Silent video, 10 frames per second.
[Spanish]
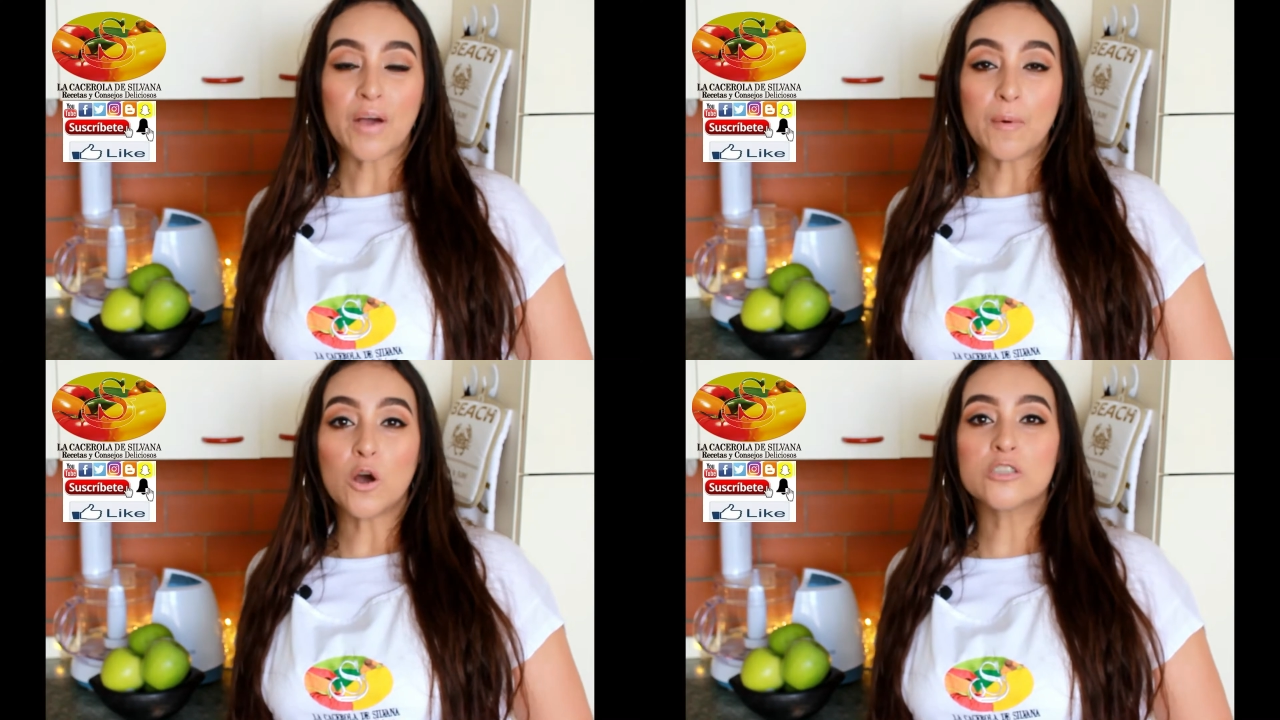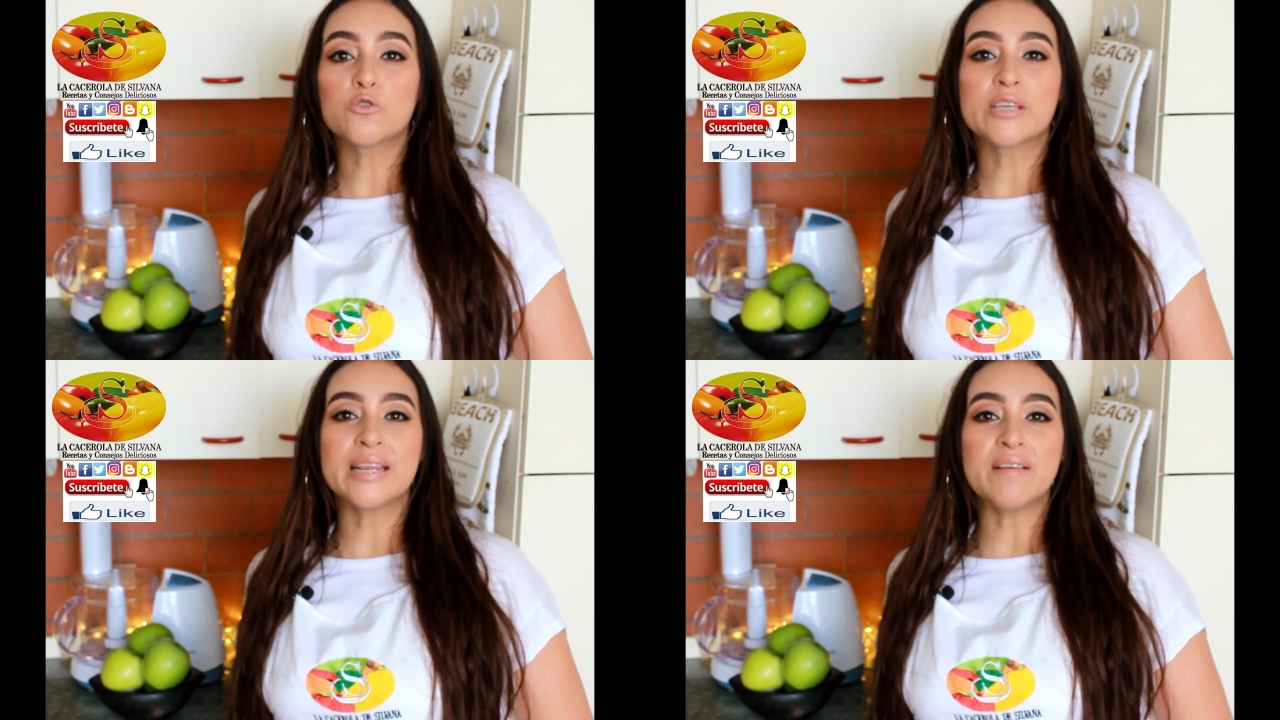Por
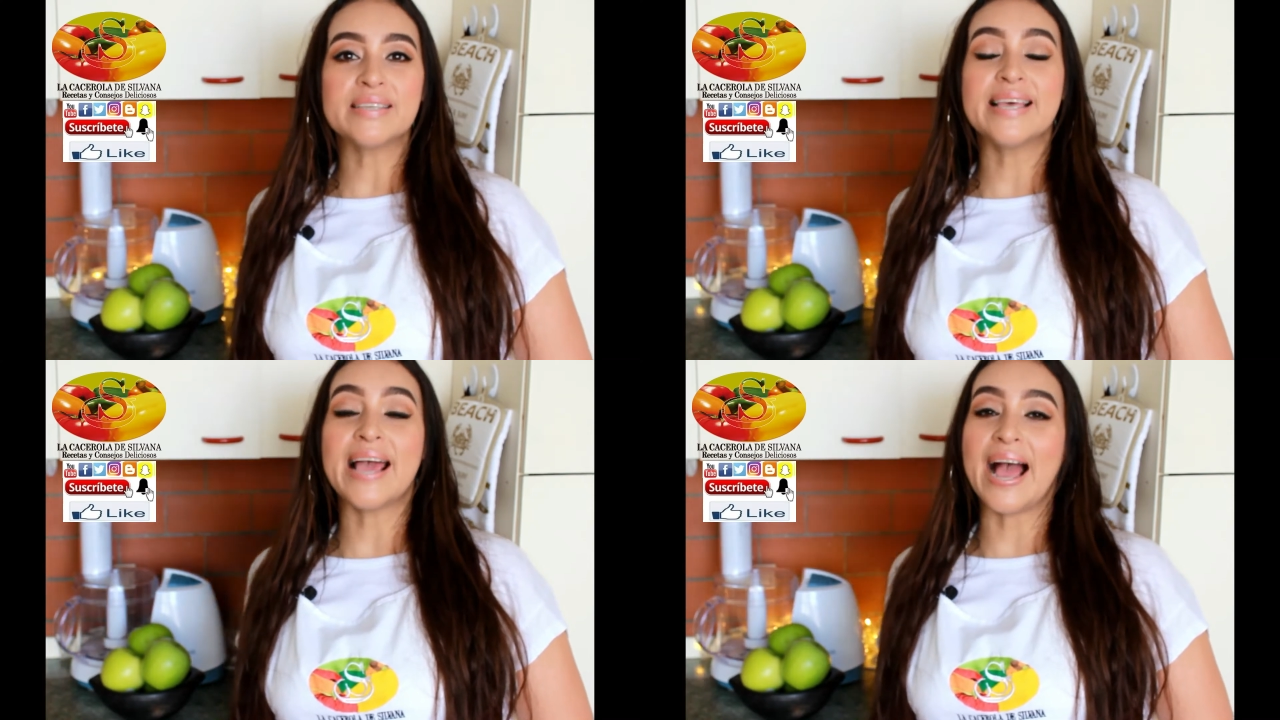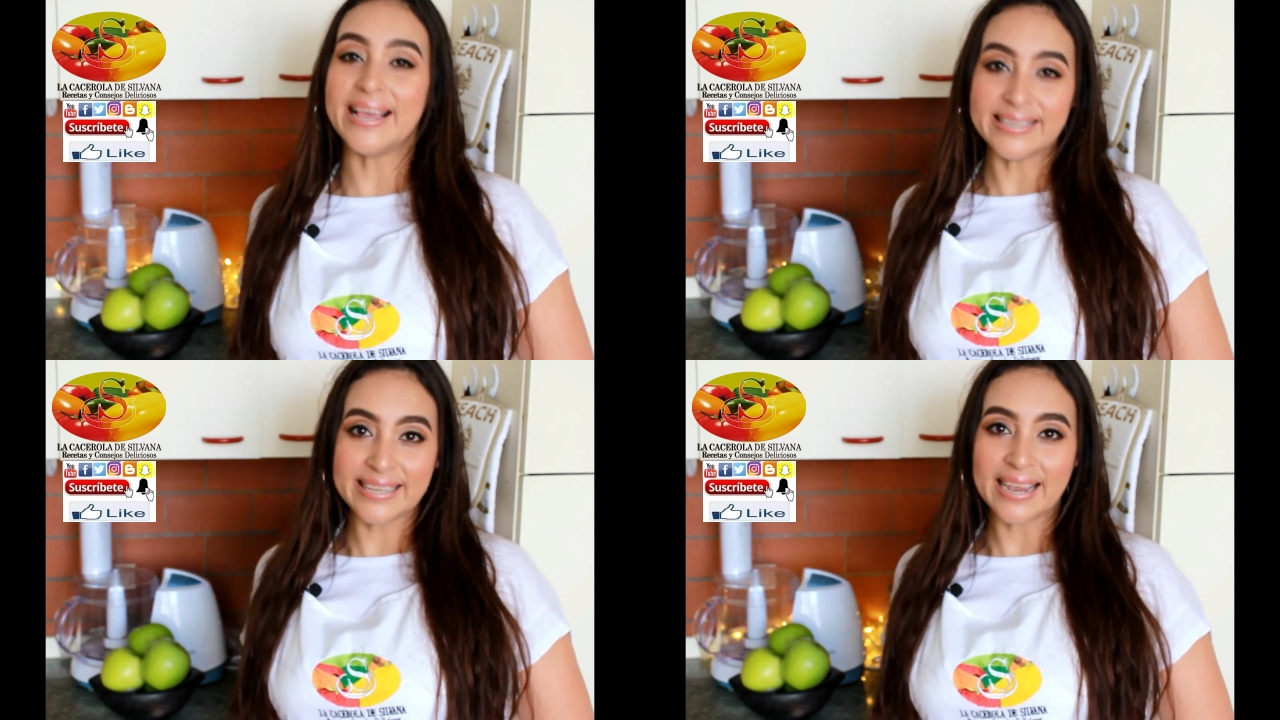favor, suscríbanse
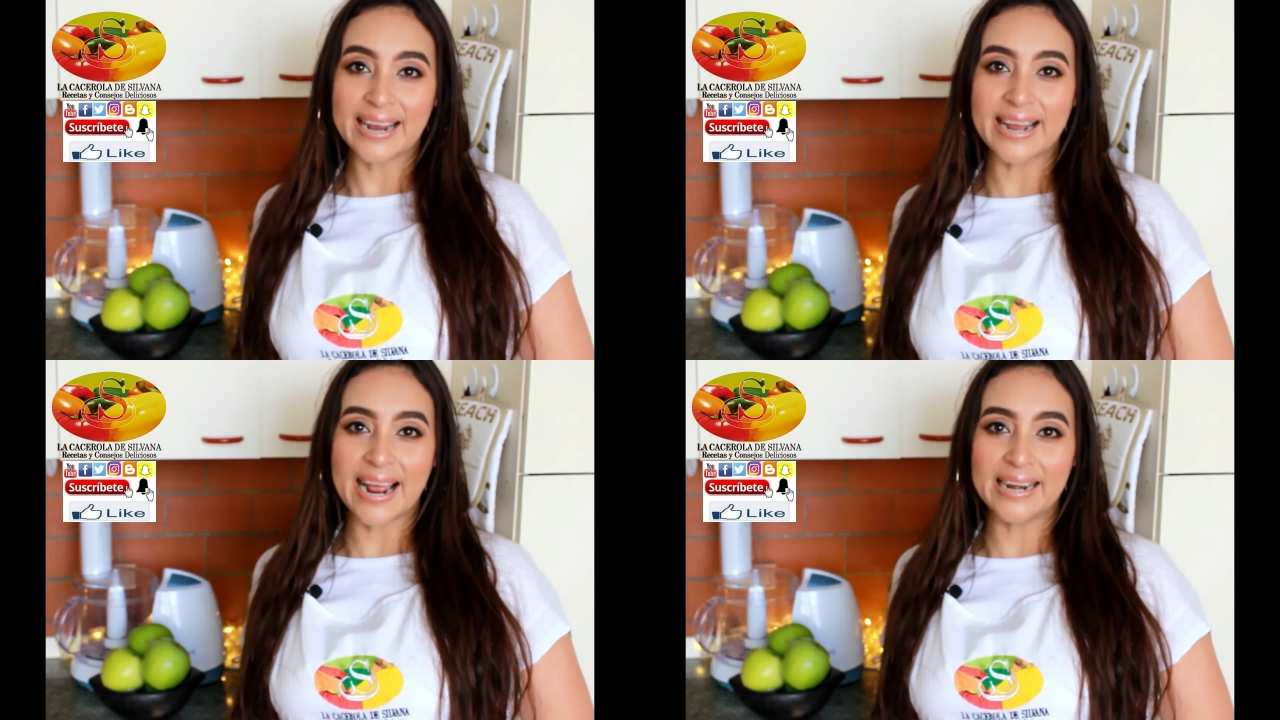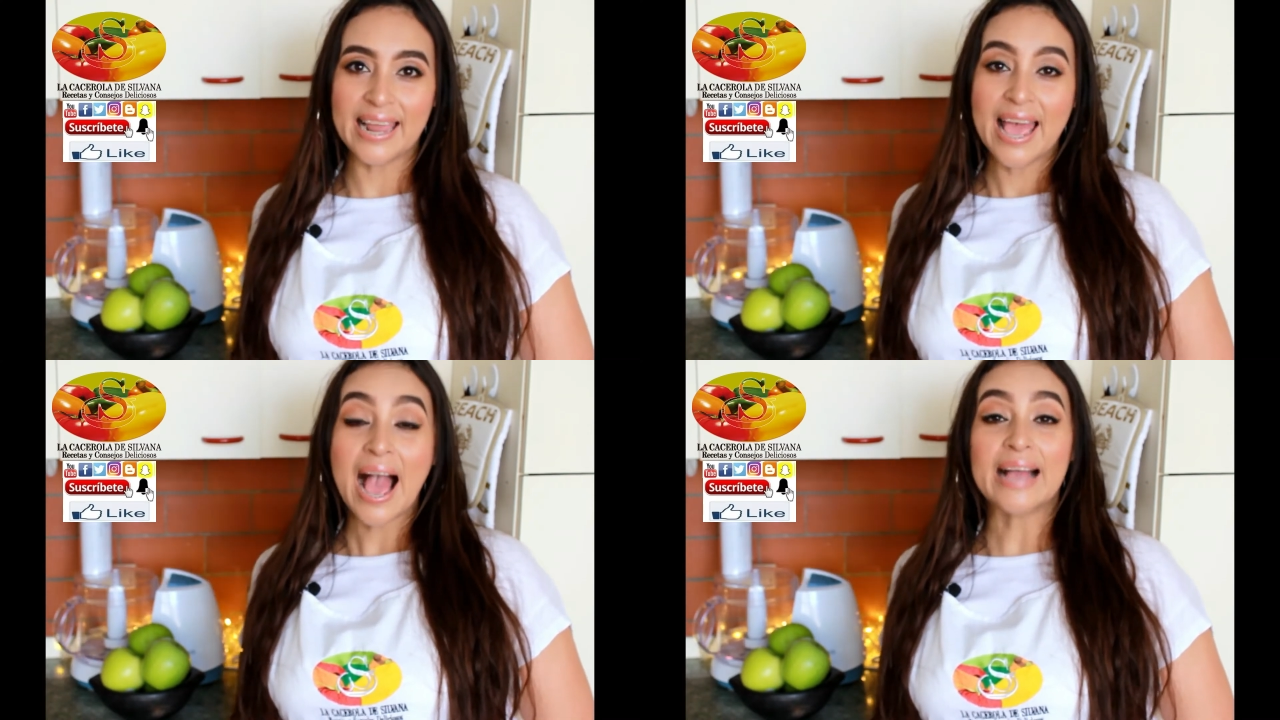a este canal,